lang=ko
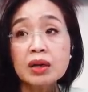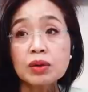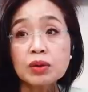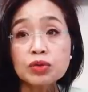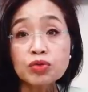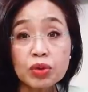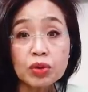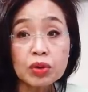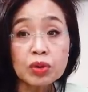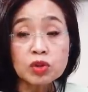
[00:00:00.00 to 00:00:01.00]

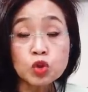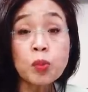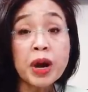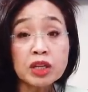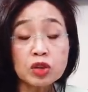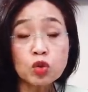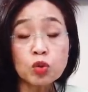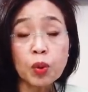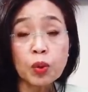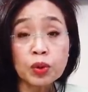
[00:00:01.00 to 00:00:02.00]
그조 바이든
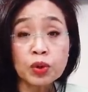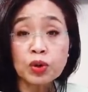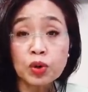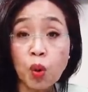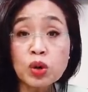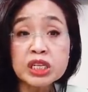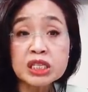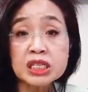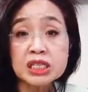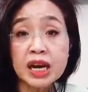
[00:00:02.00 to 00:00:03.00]
후보를
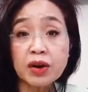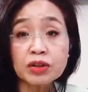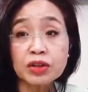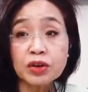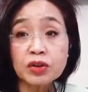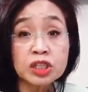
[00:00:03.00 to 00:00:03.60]
공식 지지를 했거든요.